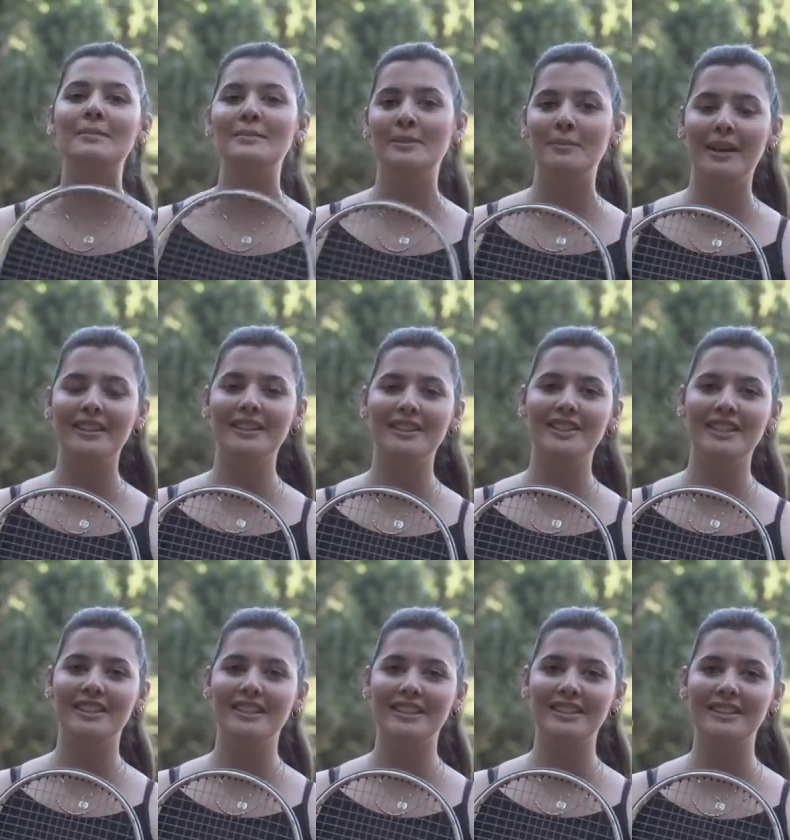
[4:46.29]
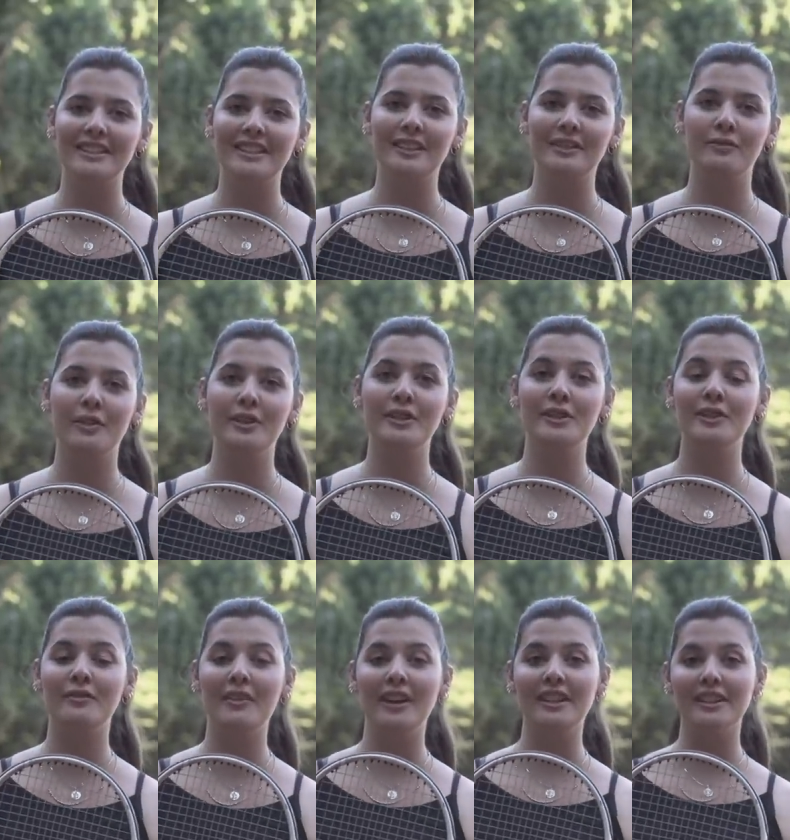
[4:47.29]
Jetzt habt ihr meine Geschichte gesehen.
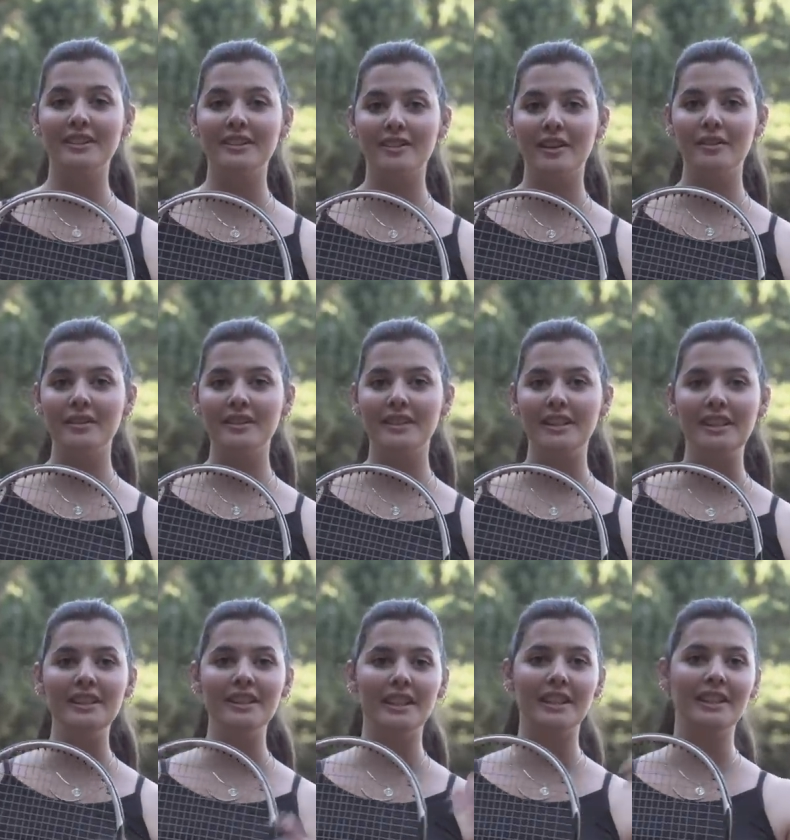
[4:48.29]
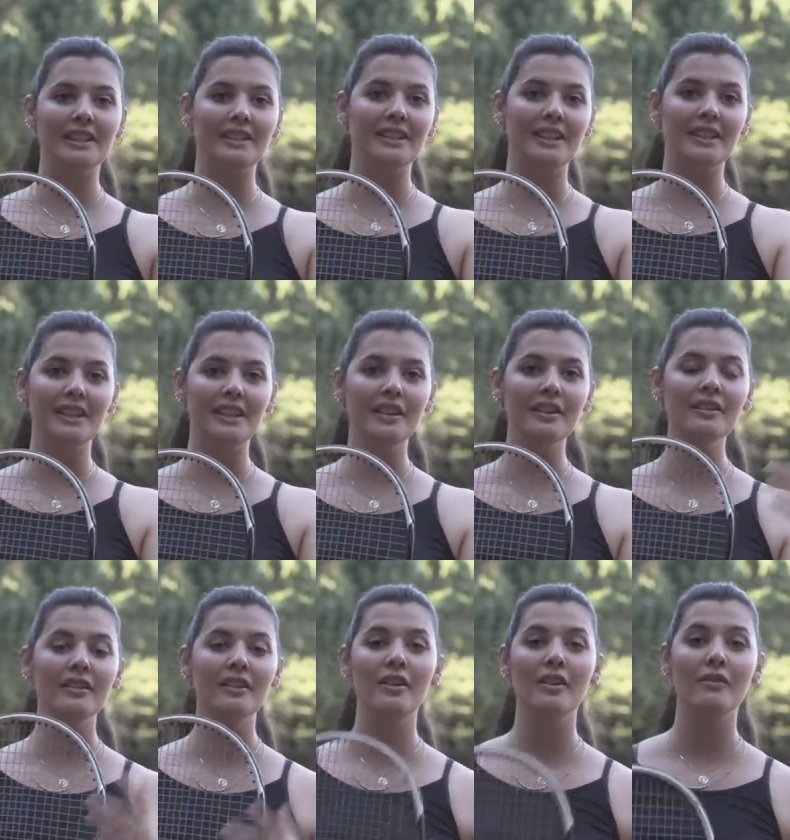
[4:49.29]
Wollt ihr noch weitere Stories sehen? Dann klickt ihr
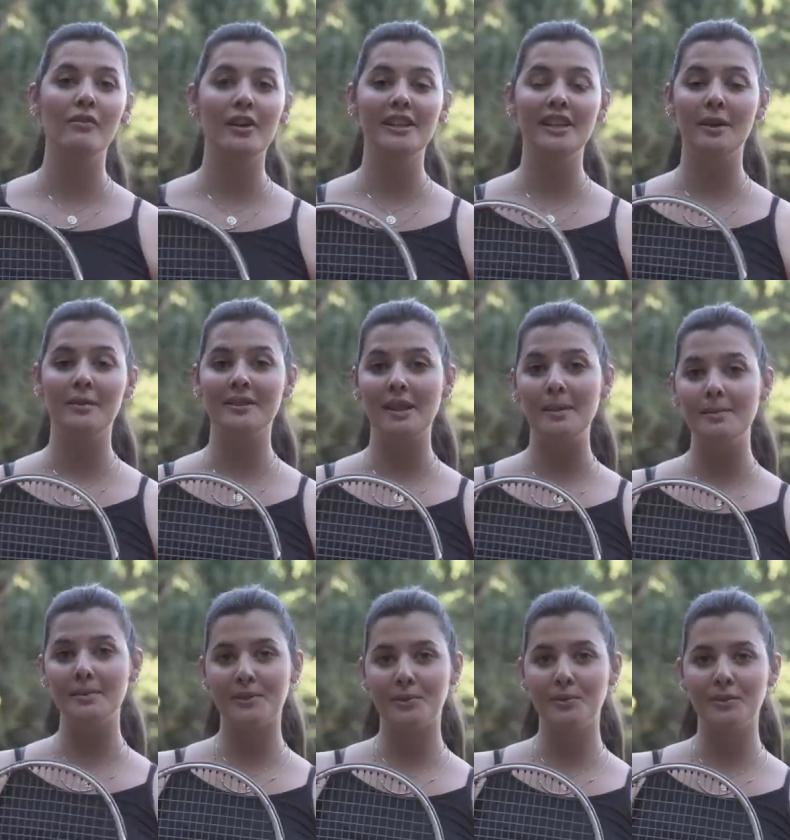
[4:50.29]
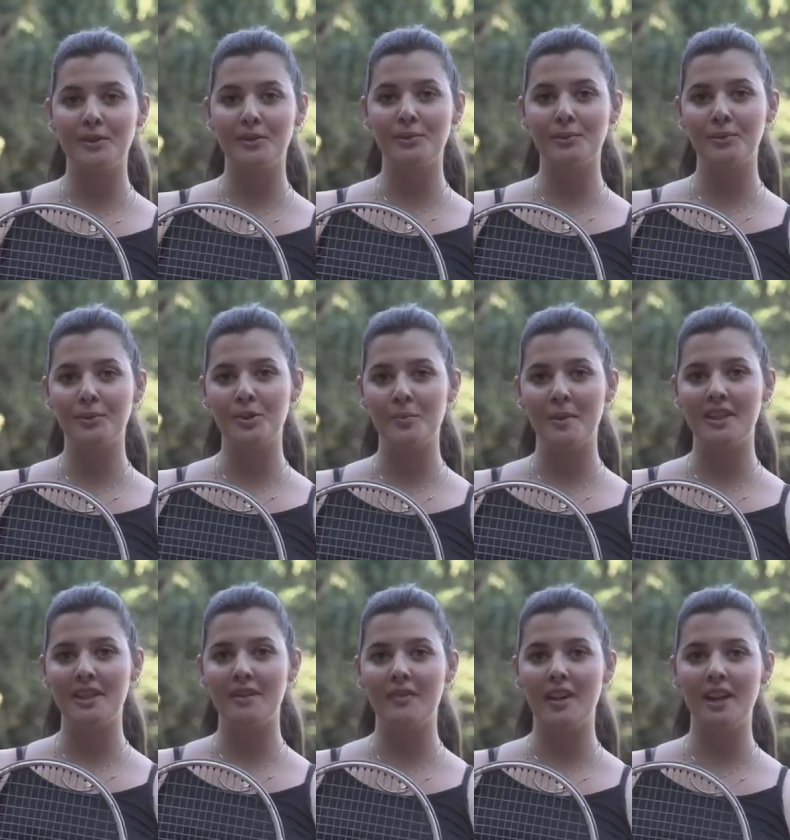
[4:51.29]
hier. Wollt ihr aber selbst was Gutes tun
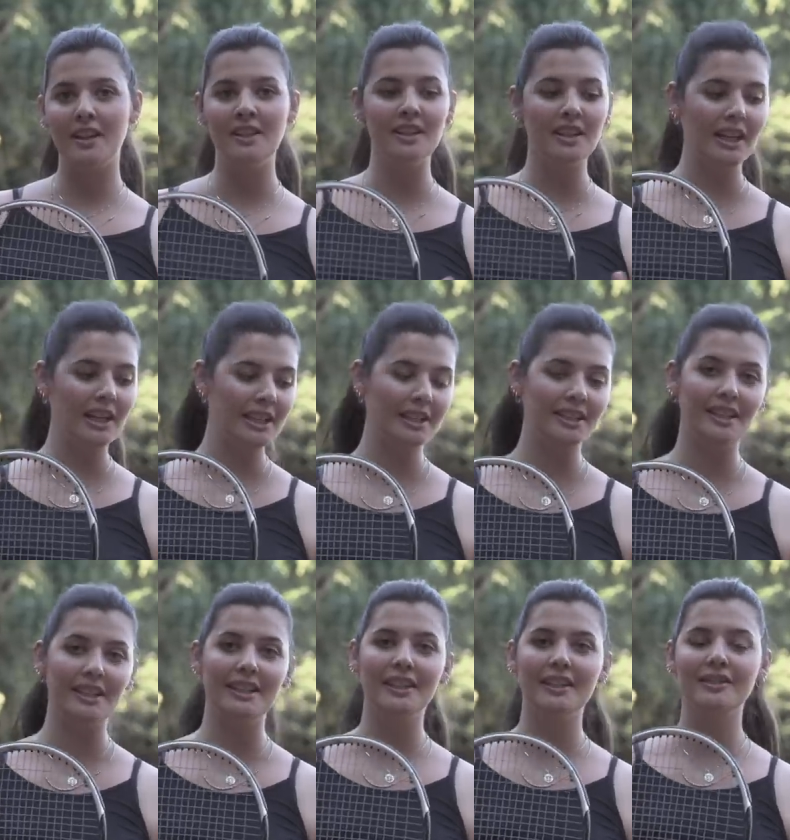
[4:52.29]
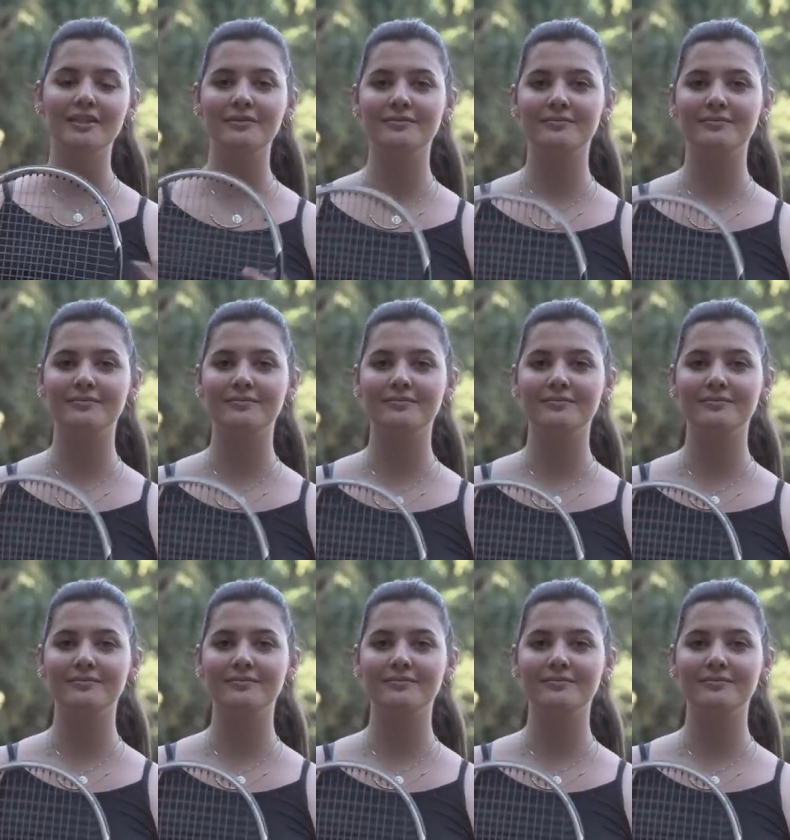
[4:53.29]
und Spender werden? Dann klickt ihr hier.